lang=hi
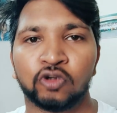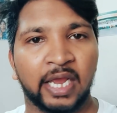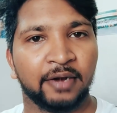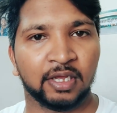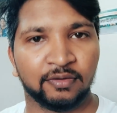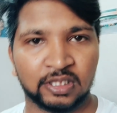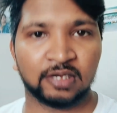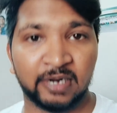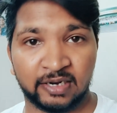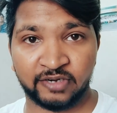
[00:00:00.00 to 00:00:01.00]
सो आई हैव डन विद
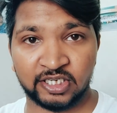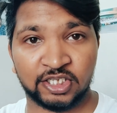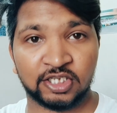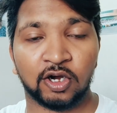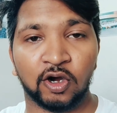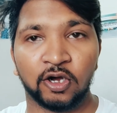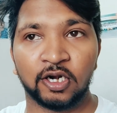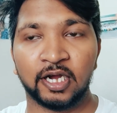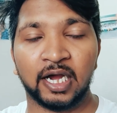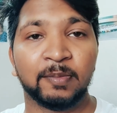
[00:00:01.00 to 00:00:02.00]
द ब्रेकफास्ट और